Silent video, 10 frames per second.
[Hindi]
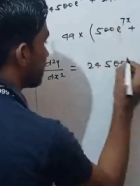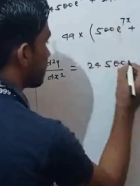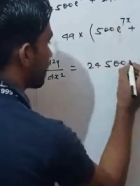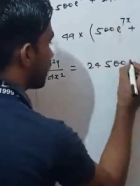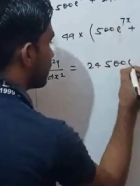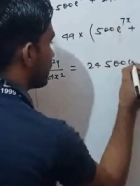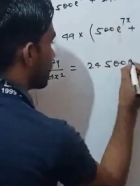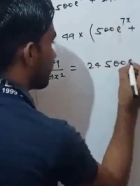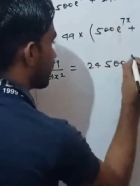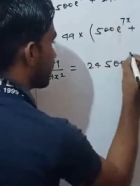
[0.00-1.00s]
से आ जाएगा और ई e
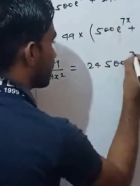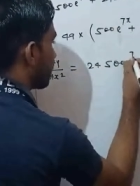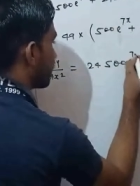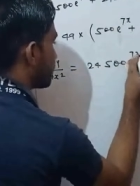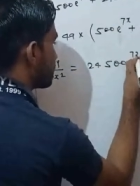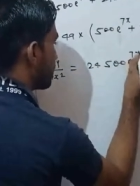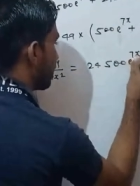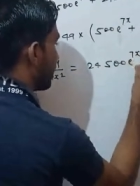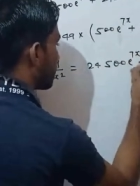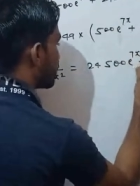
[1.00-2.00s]
का कितना
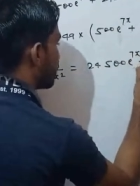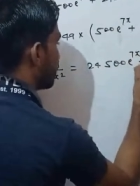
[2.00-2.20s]
सेवन एक्स